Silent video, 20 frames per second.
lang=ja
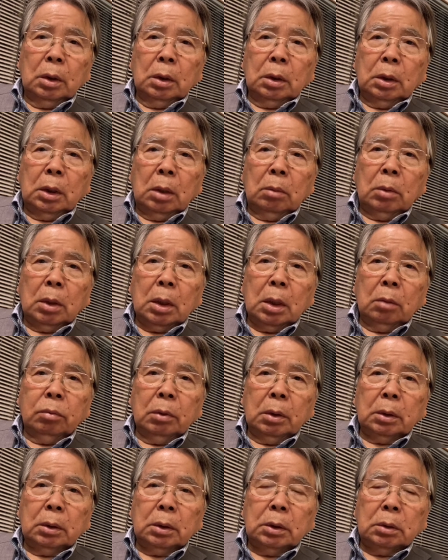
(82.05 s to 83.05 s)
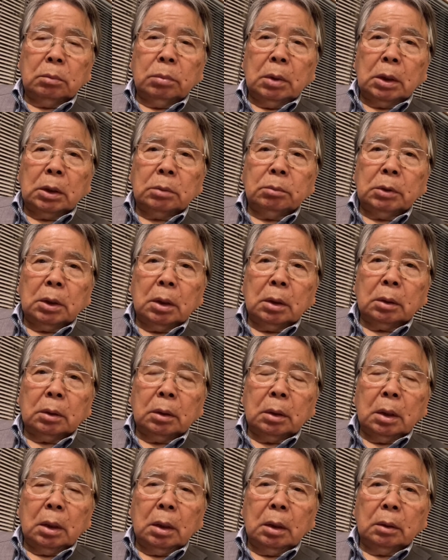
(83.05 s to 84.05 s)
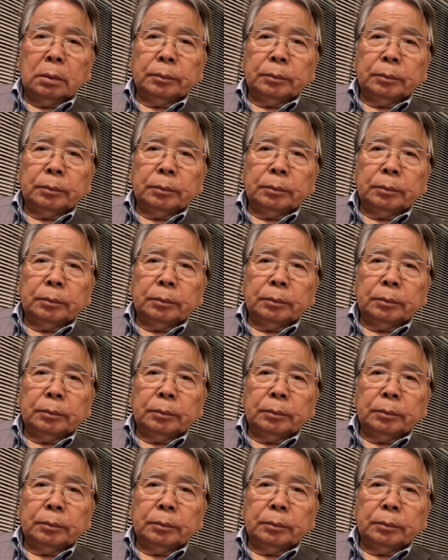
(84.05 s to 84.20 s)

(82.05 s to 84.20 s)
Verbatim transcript: 山カフェ」っていう番組があって。